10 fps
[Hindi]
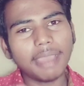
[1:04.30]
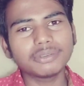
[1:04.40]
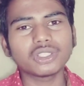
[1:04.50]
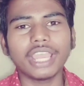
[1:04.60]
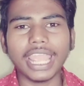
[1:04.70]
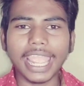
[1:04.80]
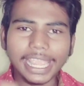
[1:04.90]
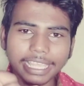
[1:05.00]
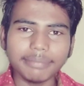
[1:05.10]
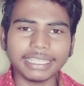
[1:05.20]
आप जो है
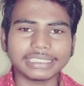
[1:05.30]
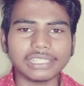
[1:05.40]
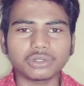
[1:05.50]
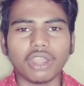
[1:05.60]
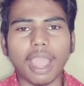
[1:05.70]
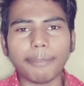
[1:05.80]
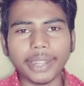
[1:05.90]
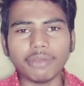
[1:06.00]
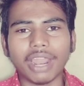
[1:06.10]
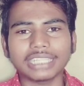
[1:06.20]
एक ही मैसेज को
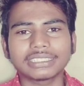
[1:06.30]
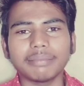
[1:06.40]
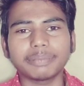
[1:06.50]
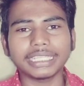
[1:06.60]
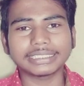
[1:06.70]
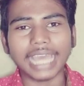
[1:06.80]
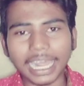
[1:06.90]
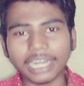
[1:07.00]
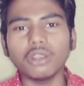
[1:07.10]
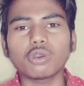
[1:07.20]
अपने व्हाट्सएप के
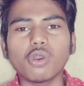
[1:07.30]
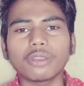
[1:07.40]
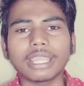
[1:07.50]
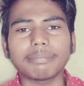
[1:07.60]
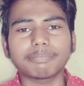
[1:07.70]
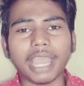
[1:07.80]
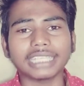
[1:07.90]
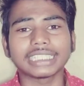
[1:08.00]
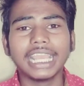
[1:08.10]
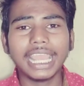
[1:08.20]
सारे लोगों के
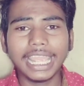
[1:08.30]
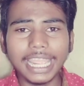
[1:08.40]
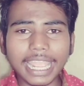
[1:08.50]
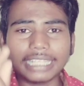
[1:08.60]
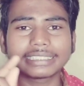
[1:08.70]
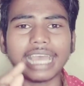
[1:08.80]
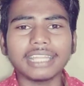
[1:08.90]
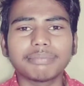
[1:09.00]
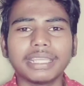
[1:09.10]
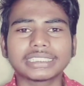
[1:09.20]
पास एक
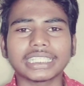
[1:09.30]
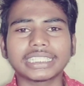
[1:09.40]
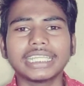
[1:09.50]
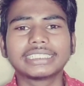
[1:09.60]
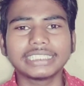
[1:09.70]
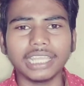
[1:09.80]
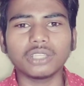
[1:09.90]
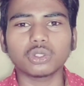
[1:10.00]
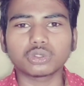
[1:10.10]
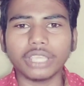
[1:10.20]
साथ भेज सकते हैं जी
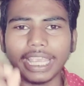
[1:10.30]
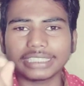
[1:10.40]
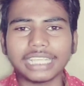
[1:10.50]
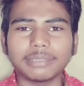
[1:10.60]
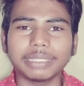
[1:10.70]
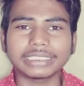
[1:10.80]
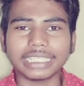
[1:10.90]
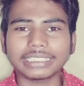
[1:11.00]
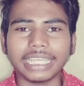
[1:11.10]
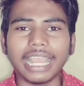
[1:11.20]
हाँ दोस्तों एक साथ भेज
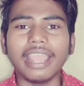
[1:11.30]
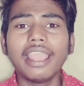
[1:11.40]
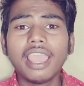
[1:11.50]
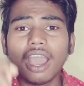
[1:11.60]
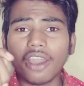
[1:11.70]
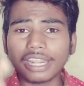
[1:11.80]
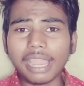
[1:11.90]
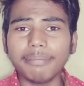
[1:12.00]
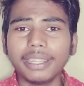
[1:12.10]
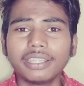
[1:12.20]
सकते हैं और
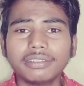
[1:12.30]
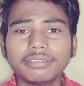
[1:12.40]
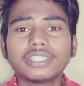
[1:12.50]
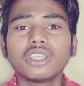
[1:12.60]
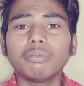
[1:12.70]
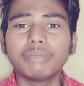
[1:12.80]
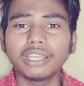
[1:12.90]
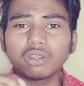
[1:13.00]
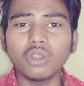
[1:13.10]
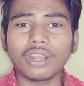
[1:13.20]
यह जो
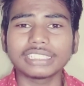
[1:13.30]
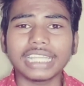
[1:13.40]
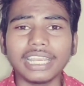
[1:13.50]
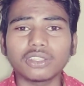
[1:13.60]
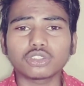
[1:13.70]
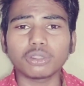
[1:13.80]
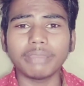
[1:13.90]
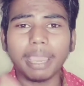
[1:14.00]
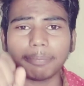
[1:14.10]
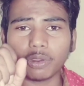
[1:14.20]
बिल्कुल ओरिजिनल है दोस्तों
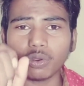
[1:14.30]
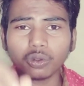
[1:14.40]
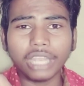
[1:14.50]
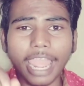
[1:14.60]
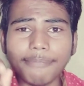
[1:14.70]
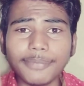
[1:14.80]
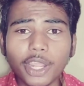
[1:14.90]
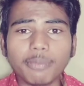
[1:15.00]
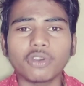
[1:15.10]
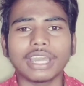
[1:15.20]
मैं आप लोगों को लाइव
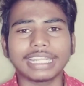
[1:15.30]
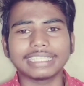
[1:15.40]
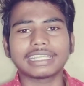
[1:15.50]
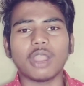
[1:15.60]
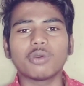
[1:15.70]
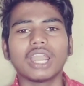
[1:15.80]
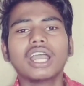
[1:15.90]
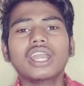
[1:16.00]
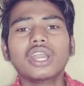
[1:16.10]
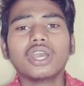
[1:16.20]
डेमो करके दिखाऊंगा
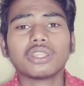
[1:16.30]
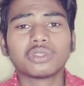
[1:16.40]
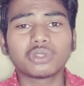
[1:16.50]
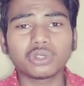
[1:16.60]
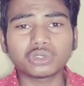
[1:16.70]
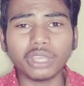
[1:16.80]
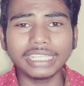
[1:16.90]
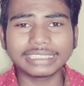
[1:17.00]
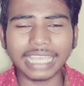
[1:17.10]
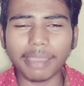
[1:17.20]
तो दोस्तों
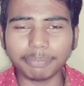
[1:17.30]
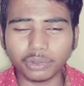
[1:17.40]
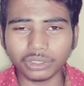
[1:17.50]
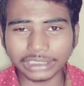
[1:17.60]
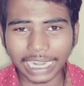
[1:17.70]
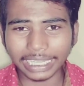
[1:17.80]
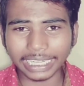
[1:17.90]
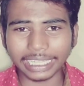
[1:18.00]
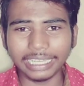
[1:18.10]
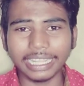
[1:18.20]
इसे आपको
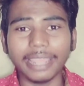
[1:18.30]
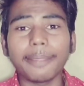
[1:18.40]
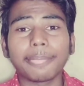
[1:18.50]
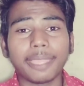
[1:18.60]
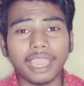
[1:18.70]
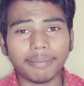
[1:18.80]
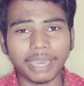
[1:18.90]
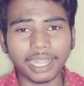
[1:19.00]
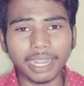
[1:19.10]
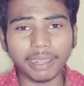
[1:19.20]
जानने के लिए
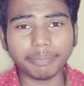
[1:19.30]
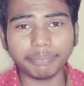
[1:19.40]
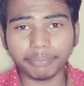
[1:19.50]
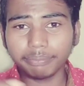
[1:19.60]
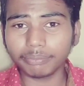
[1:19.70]
हमारे आप